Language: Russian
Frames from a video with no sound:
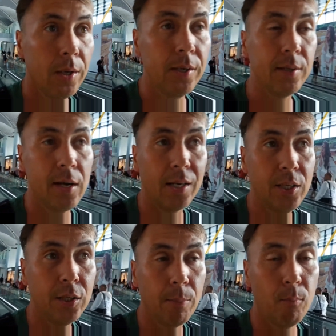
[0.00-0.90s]
Если
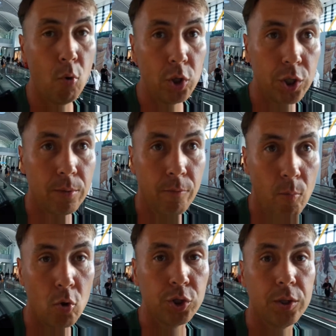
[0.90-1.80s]
хотите больше,
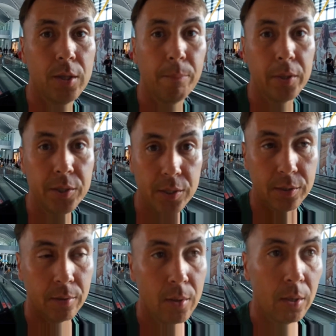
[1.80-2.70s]
вы можете
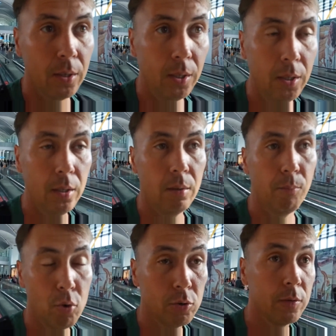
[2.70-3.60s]
доплатить и
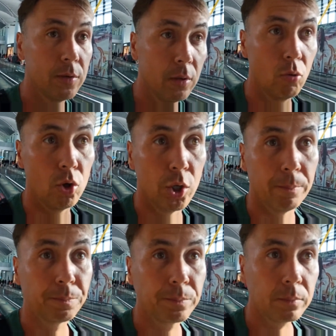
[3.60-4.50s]
пользоваться дольше.
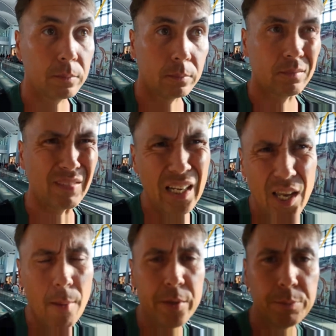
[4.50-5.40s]

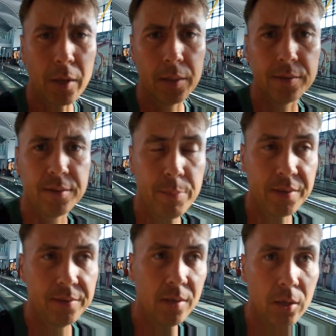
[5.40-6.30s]
Я бесплатно
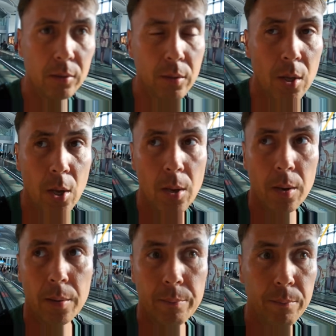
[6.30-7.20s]
себе сделал,
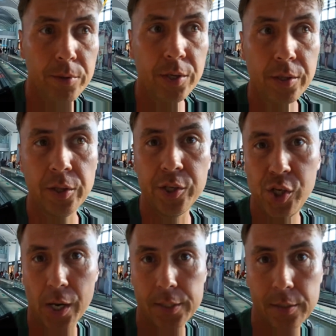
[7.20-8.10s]
где-то на
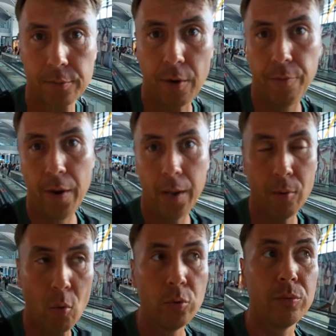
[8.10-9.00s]
час с
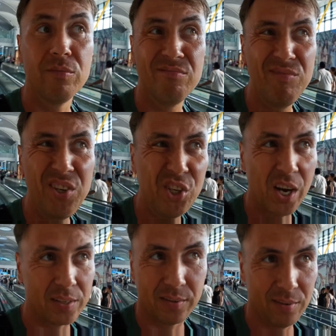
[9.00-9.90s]
Wi-Fi, он не
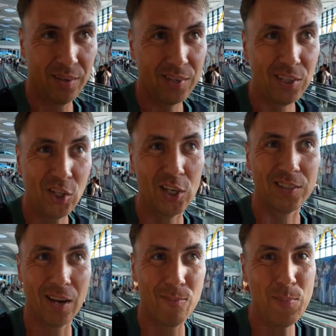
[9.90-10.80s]
час, если
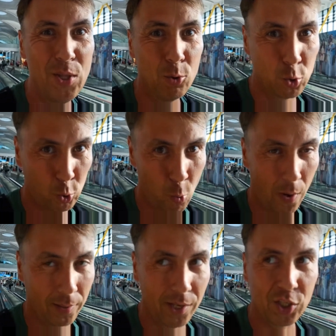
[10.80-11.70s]
честно, минут
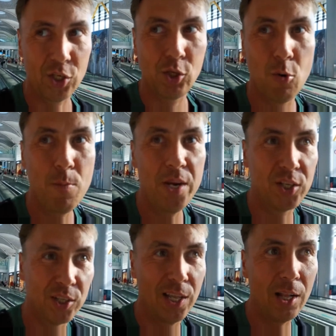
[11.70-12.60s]
40, даже еще
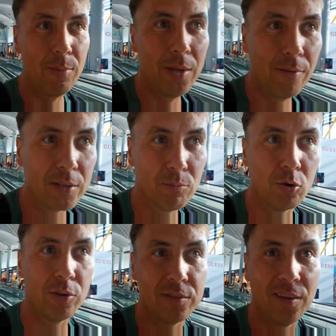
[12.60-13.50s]
меньше дал мне
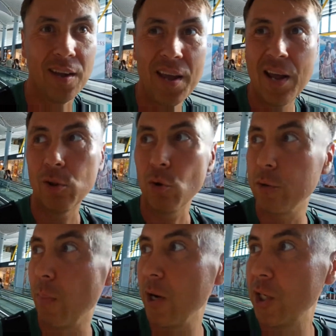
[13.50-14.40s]
возможности.
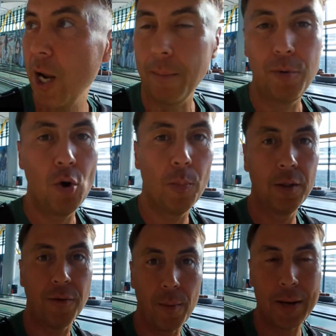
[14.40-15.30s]
То есть большие
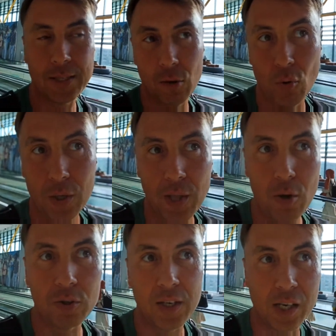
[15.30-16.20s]
объемы информации он не
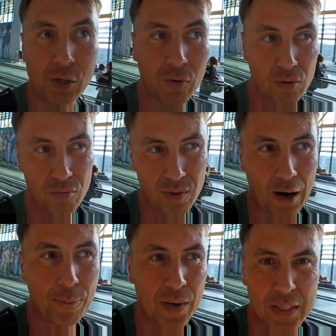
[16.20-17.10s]
дает скачивать, ну
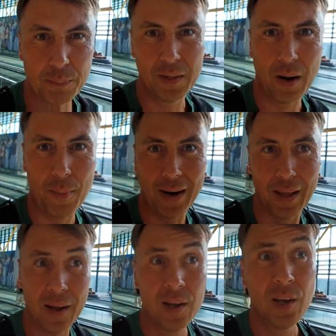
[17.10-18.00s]
так, в принципе, нормально.